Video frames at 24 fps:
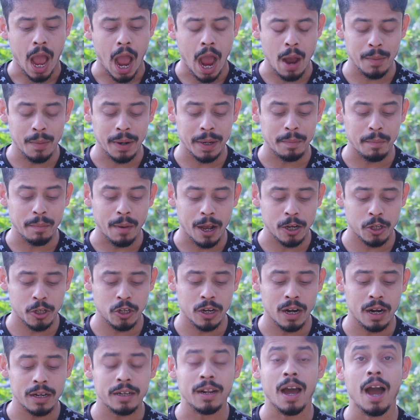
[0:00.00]
আমার
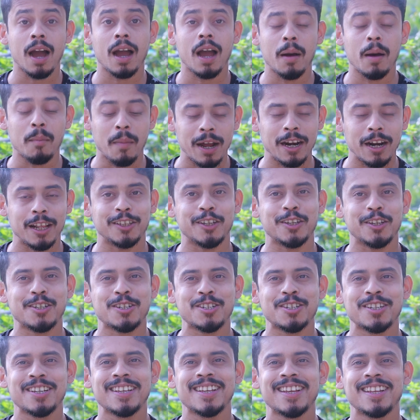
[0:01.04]
বাসা ঢাকা বাংলাদেশ
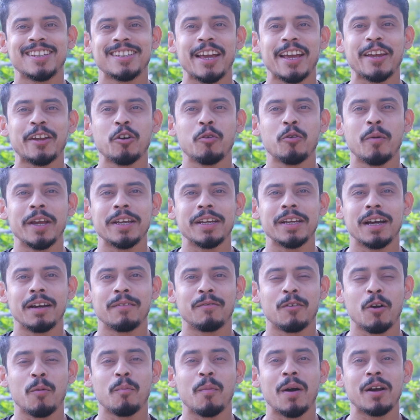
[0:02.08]
থ্যাংক ইউ ভাইয়া
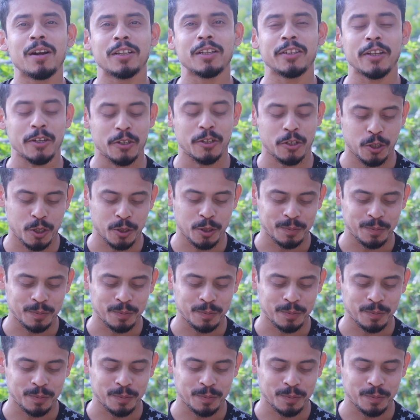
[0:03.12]
ফ্রম বাংলাদেশ